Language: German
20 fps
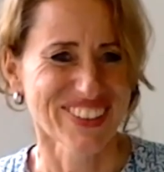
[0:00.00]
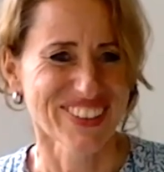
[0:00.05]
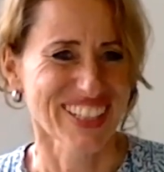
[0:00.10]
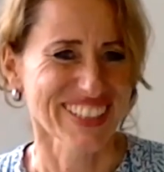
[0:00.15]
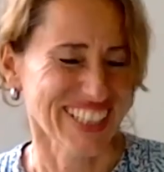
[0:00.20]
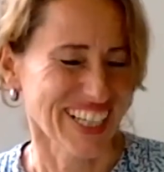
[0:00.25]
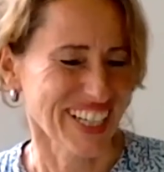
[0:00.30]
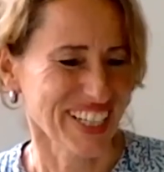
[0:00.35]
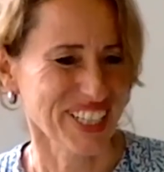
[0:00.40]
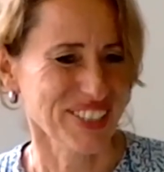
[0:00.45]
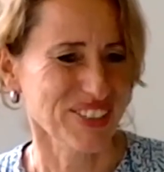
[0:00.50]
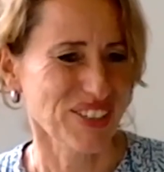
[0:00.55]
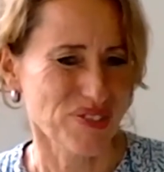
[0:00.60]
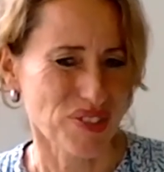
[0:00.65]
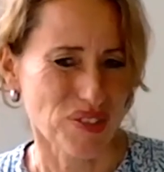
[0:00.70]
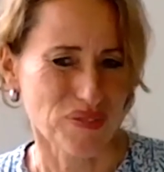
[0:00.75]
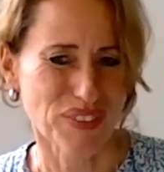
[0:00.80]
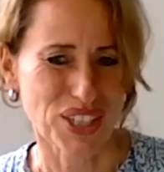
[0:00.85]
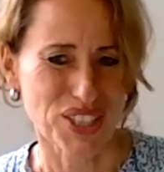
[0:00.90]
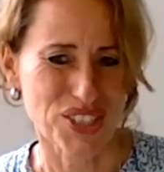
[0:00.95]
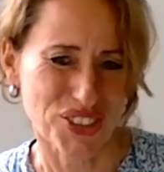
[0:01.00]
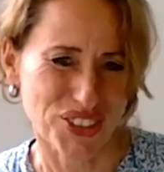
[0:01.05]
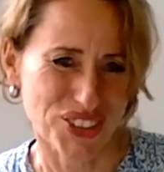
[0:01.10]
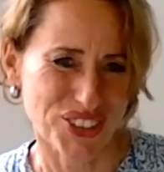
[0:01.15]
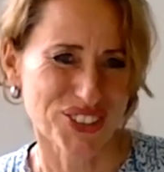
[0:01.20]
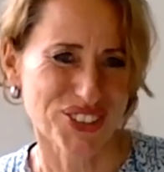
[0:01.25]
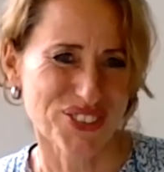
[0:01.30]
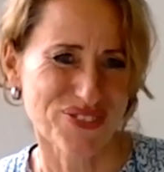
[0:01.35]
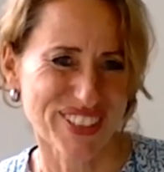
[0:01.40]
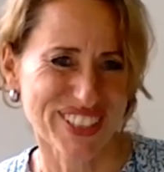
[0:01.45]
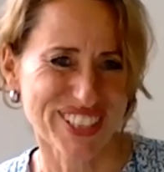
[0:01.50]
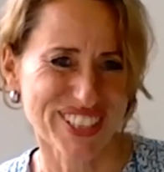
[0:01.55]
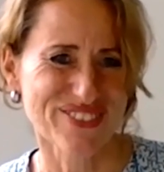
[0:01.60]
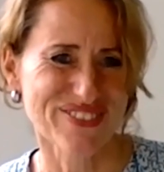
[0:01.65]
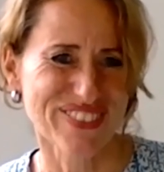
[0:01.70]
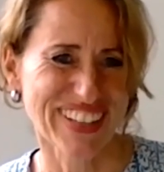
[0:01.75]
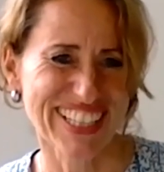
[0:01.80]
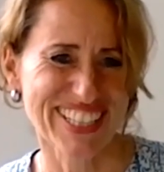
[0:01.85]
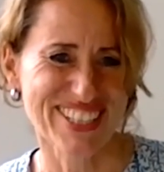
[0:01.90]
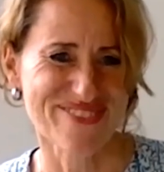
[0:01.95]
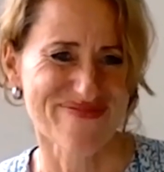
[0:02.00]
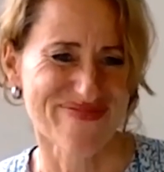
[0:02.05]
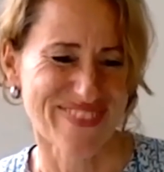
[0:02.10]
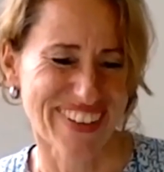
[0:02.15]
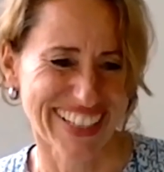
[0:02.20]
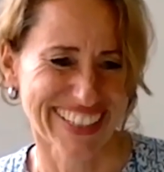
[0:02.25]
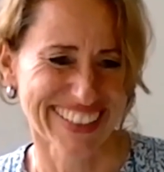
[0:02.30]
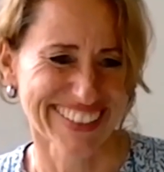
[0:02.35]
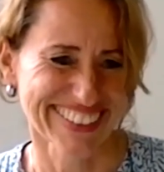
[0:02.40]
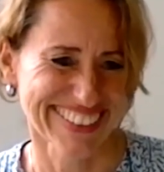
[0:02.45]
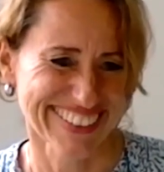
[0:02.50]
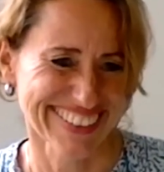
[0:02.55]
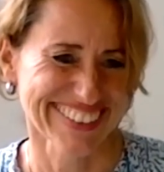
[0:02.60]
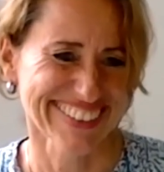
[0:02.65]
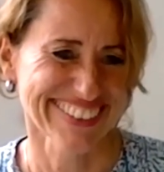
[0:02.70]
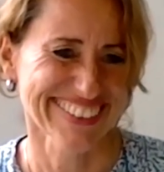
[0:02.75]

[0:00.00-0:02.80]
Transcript: Dann sage ich einfach mal Tschüss und bis zum nächsten Mal.